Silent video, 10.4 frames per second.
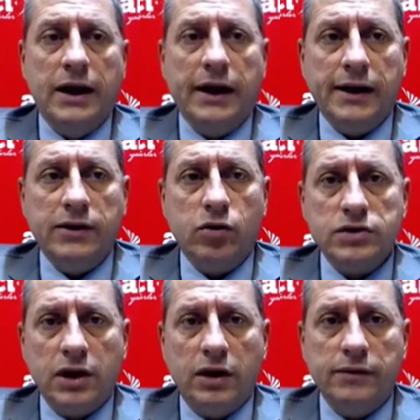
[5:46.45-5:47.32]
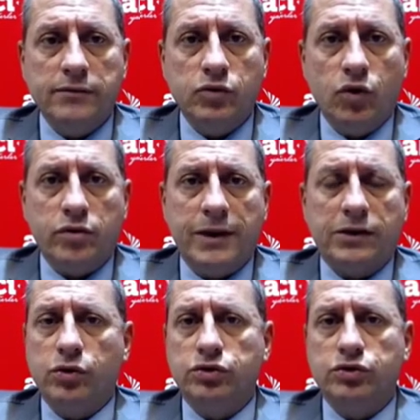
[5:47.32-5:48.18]
E, yoksa
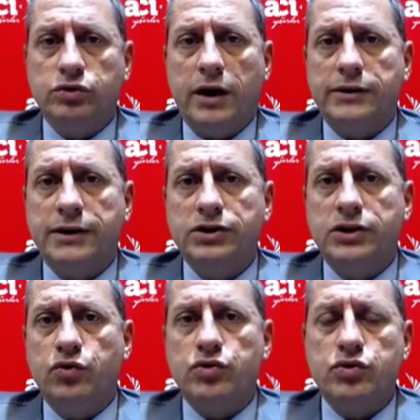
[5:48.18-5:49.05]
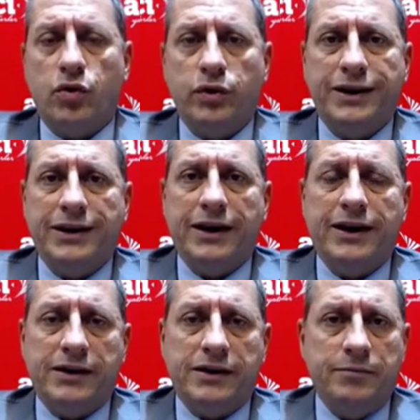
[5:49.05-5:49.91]
normal koşullarda işte
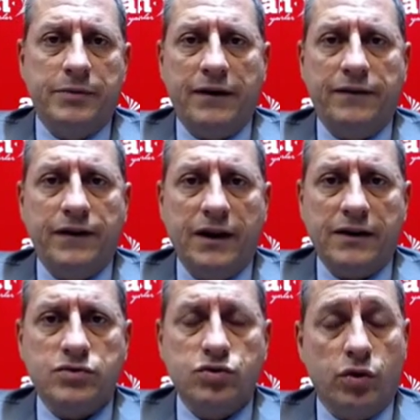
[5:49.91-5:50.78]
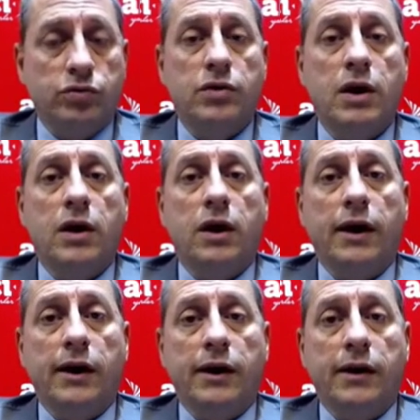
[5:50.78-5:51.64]
%12'ye yakın bir enflasyon
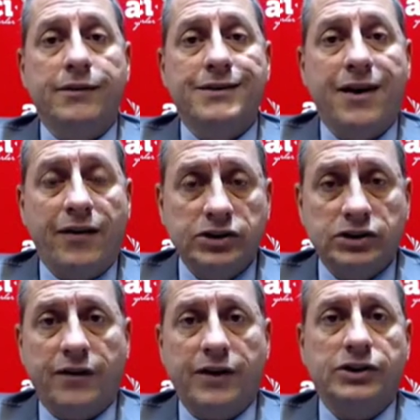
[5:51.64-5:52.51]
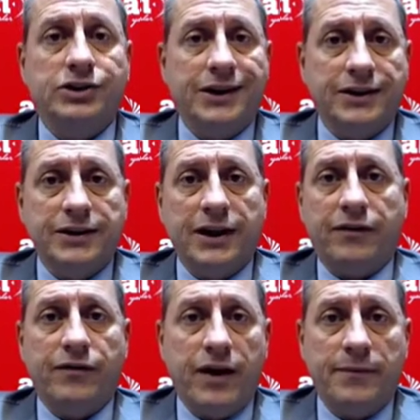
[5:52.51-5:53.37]
ee, yavaş yavaş
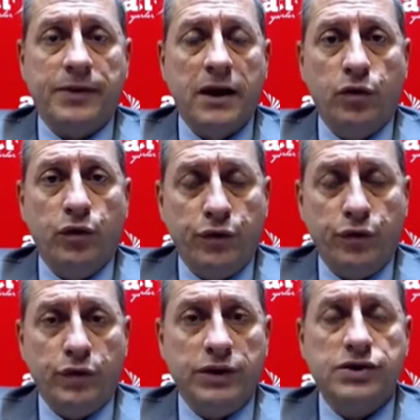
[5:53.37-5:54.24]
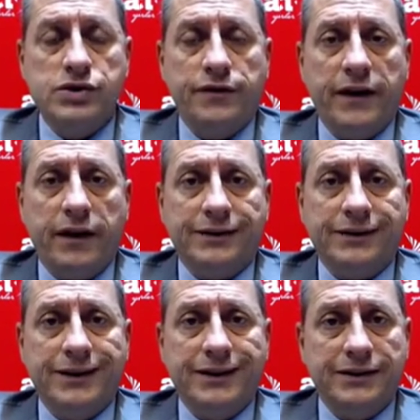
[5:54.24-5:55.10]
çekirdek ve üretici
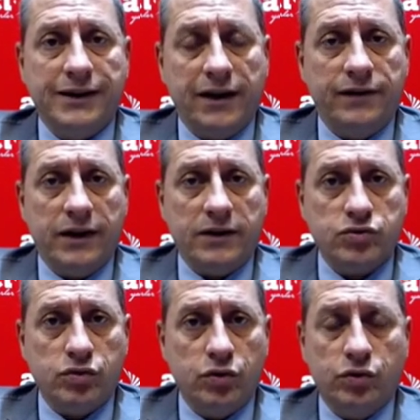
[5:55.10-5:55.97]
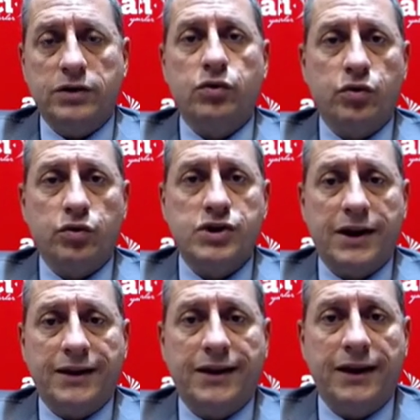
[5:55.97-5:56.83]
fiyatlarında da enflasyonu yukarı doğru
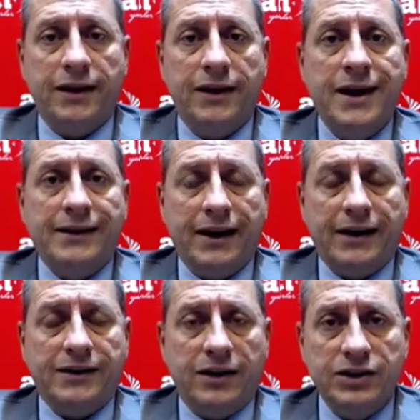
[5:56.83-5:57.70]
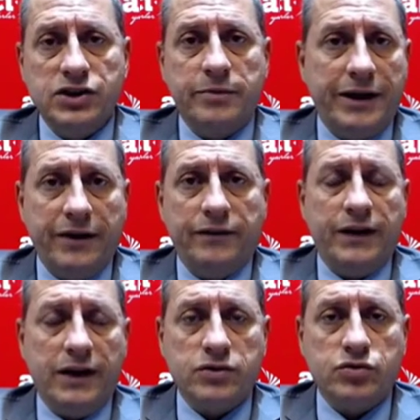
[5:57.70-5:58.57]
çektiği yani kalıcı bir
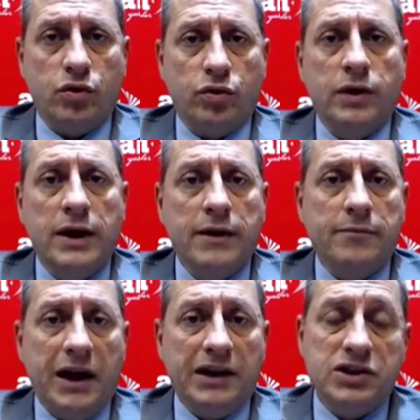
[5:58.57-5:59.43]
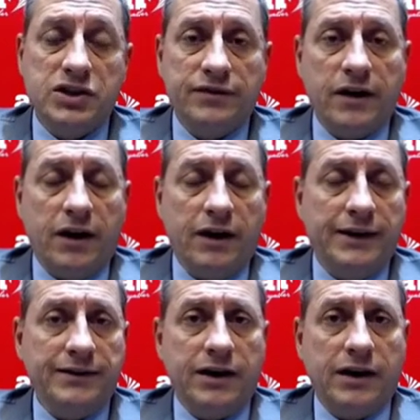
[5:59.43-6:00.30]
enflasyon belki çift
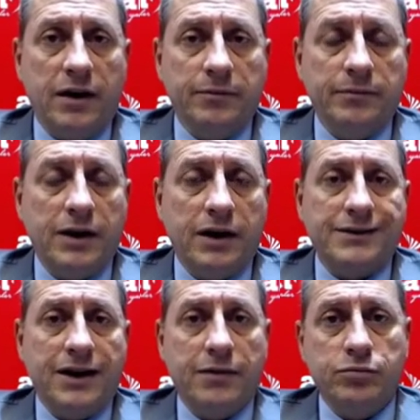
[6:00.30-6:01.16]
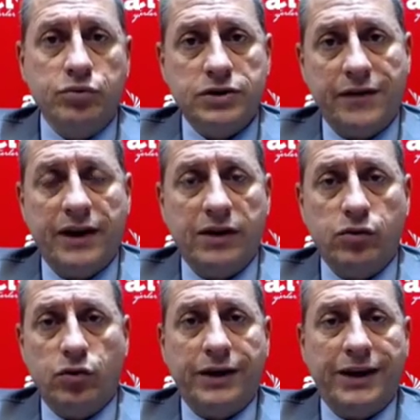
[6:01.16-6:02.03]
haneli rakamlarda bu seviyeye
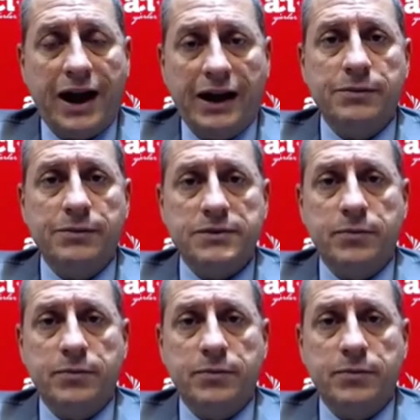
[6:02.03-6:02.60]
doğru geldiğimiz bir